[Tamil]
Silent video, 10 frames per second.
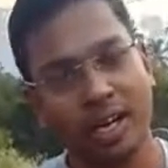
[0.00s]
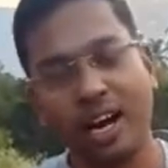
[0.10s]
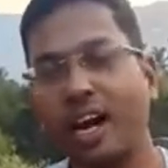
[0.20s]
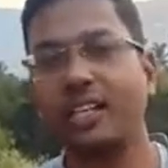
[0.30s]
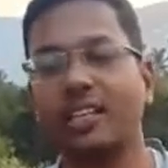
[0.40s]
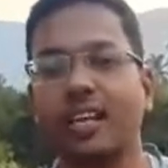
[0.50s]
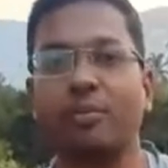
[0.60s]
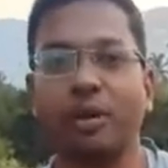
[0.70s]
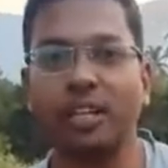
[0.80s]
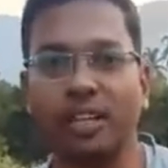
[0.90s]
காலத்தில்
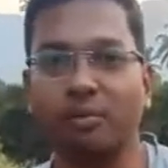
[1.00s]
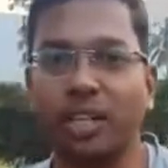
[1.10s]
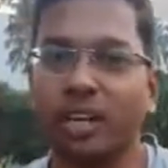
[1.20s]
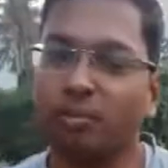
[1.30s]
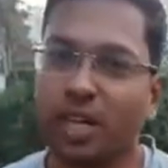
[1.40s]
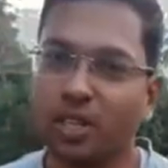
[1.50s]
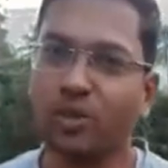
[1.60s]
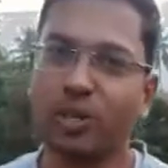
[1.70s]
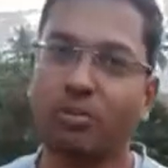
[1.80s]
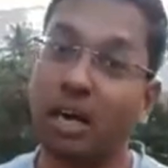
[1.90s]
ஏற்பட்டது என்பதை நாம்
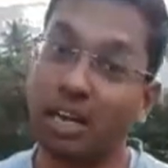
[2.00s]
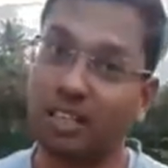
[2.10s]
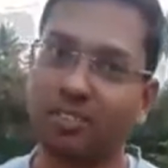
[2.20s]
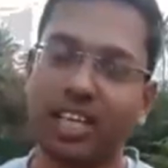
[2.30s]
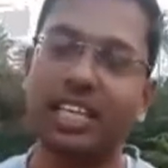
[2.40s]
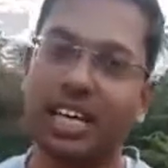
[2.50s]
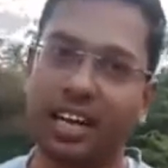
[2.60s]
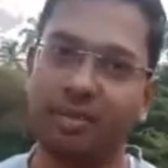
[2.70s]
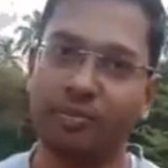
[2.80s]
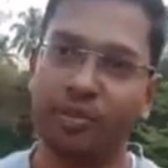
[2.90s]
மறுத்துவிட மறந்துவிட
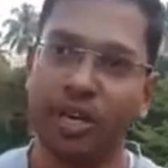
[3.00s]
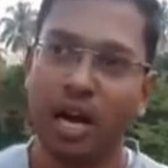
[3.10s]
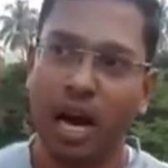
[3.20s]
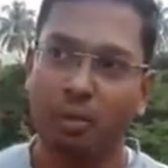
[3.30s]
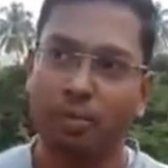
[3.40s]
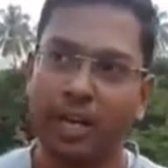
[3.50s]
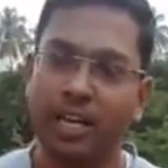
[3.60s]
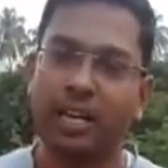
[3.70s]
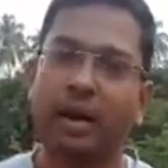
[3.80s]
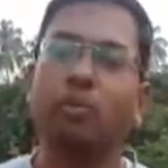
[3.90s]
இயலாது அப்படி
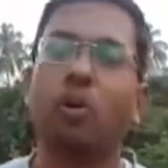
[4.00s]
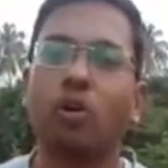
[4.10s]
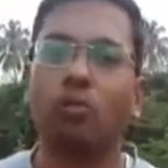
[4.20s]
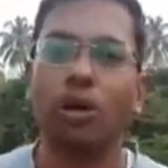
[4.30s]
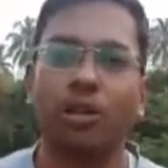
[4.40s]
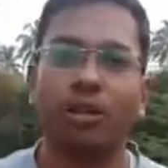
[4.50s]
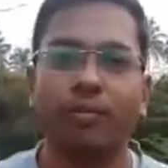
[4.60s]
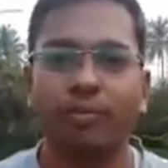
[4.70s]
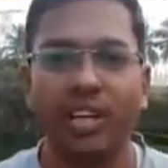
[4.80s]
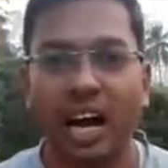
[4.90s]
நாம் நோக்கும் பொழுது
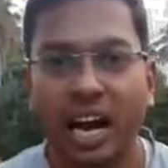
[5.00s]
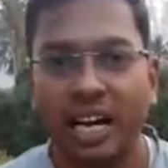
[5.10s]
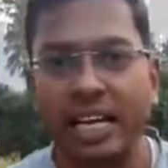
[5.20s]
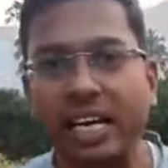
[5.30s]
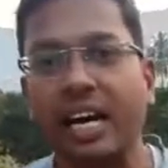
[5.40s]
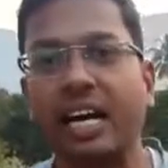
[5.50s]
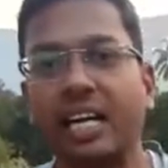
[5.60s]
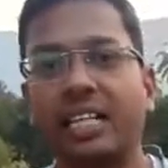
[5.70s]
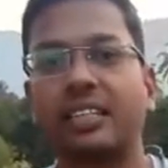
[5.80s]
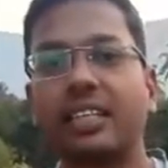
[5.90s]
காலனிய
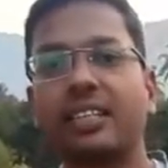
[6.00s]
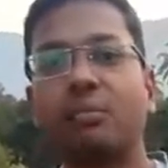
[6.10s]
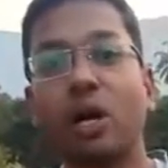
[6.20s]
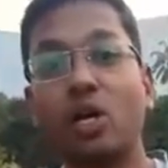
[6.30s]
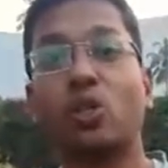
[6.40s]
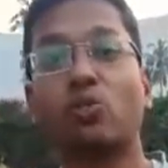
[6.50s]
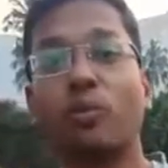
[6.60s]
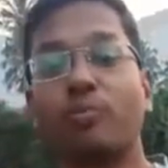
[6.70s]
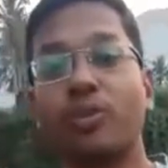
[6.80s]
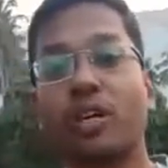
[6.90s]
காலகட்டத்தில் இந்த
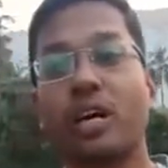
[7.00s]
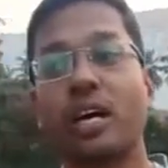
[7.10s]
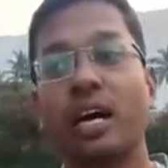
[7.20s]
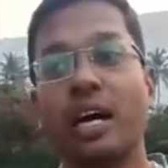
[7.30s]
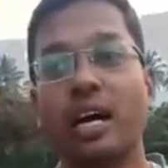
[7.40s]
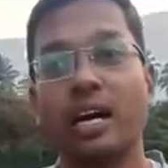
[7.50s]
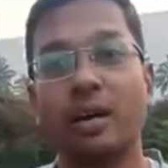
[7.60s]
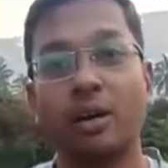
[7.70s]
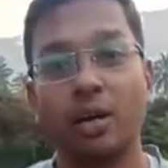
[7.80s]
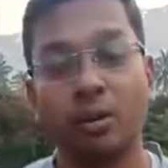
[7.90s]
மருத்துவம்
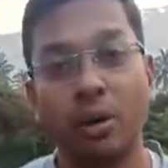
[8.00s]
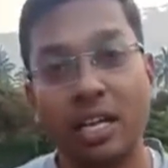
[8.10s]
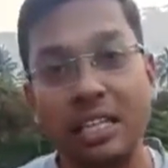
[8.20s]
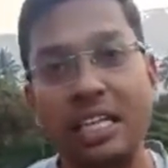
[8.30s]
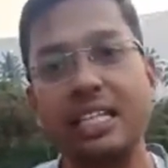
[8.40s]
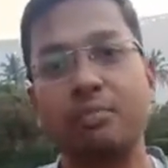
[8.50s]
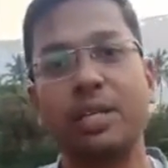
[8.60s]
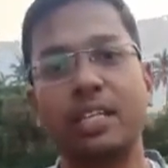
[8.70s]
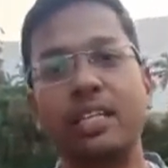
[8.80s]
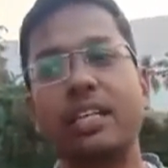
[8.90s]

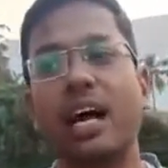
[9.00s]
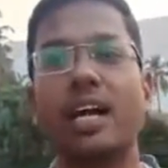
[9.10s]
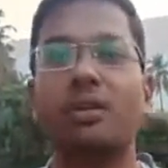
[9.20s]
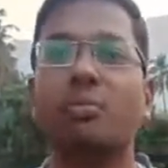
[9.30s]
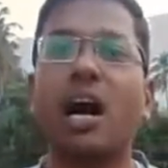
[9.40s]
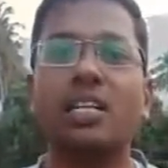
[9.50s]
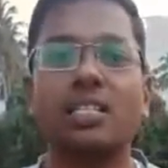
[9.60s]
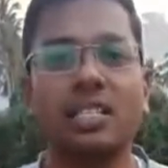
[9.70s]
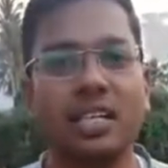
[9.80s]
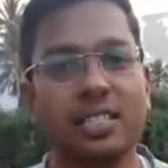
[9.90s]
மறுத்தளிக்கப்பட்டு அல்லது
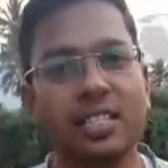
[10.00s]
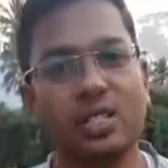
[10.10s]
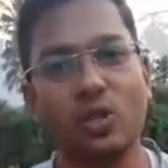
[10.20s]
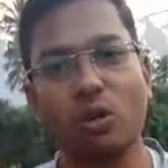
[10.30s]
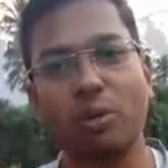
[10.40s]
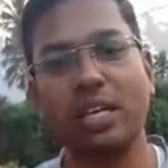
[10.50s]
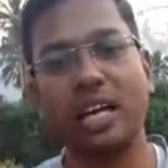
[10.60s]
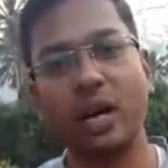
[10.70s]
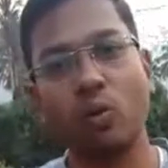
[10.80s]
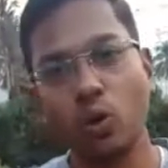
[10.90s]
மார்ஜினலை சென்று
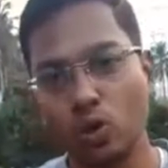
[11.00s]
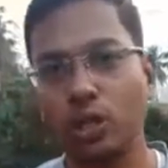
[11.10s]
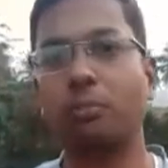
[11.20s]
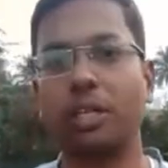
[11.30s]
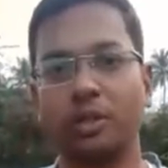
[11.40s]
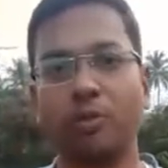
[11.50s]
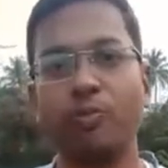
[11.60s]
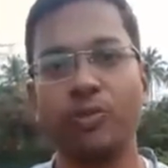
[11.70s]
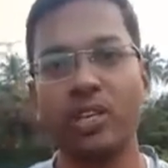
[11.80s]
சொல்லப்படுகிற ஒதுக்கப்பட்டதும்